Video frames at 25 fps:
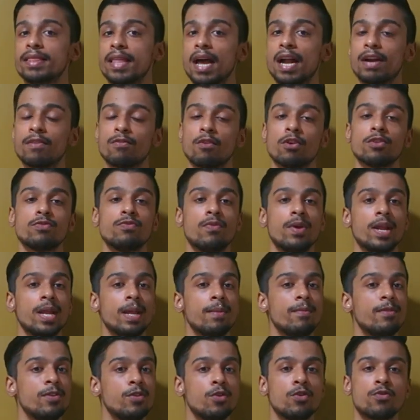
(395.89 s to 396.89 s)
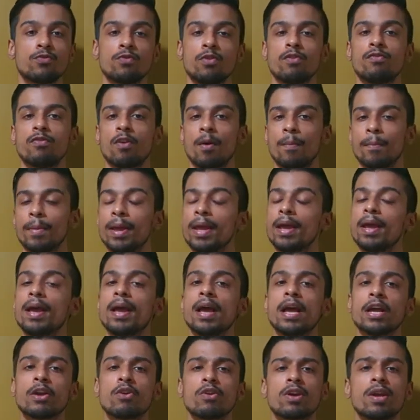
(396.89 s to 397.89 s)
दैट वॉज वेरी यूजफुल फॉर मी
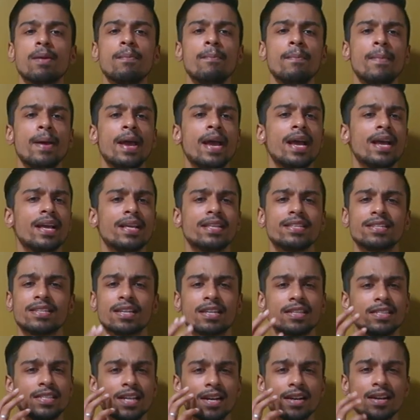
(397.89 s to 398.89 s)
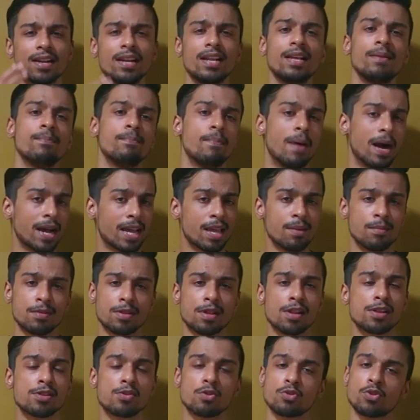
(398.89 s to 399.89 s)
क्योंकि मैं जनरली बाकी
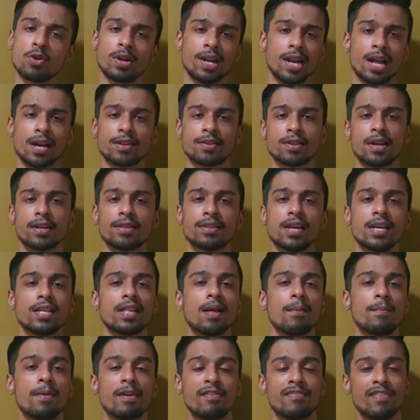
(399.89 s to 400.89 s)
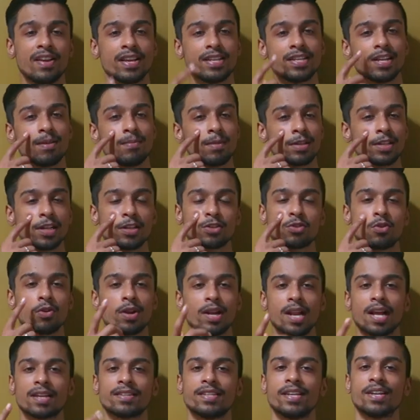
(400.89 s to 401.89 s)
मसल्स को तो रिलैक्स करता ही था बट फेशियल मसल्स को
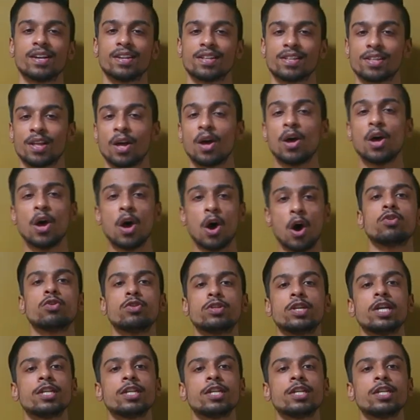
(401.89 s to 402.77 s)
रिलैक्स नहीं करता था सो